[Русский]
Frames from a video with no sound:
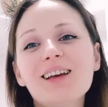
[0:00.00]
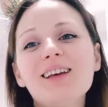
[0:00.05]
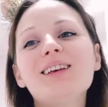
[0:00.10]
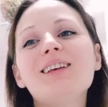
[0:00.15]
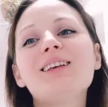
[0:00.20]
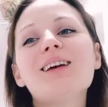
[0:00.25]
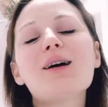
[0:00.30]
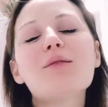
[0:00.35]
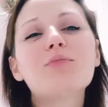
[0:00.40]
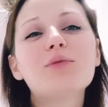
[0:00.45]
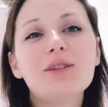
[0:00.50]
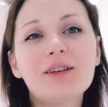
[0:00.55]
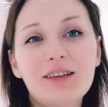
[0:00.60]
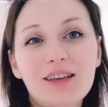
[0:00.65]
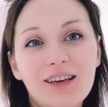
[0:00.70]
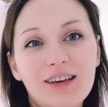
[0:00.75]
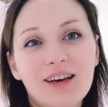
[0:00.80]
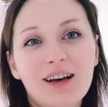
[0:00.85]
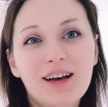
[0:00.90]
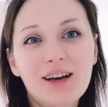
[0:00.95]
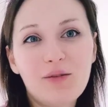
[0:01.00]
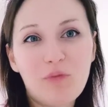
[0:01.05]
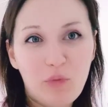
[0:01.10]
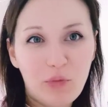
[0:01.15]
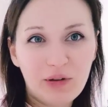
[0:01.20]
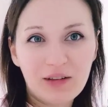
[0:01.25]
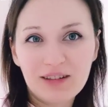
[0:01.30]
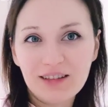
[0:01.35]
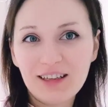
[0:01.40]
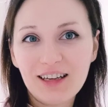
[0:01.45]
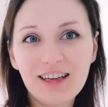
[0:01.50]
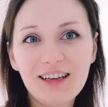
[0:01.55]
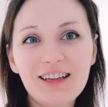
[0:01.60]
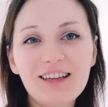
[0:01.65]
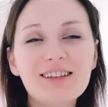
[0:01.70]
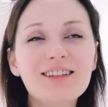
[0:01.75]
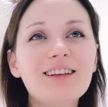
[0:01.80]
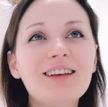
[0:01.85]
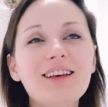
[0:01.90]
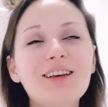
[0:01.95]
Яблоки,
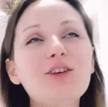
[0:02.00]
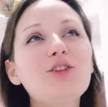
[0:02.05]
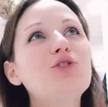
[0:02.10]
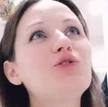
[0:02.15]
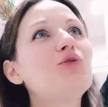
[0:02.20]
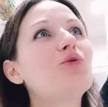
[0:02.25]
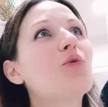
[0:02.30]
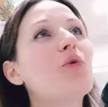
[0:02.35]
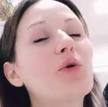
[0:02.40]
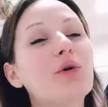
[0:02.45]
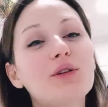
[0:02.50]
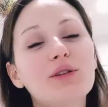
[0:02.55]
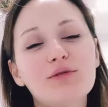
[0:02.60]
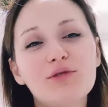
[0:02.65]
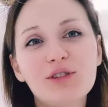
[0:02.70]
мандарины и торт.